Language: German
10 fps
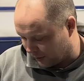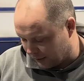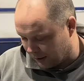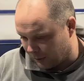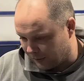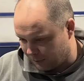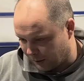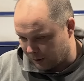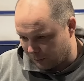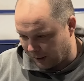ventilmäßig
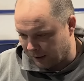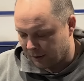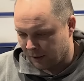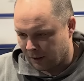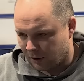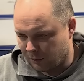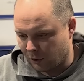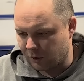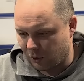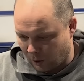mal hinbringen und
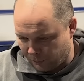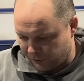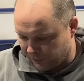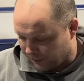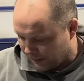auch den Kopf.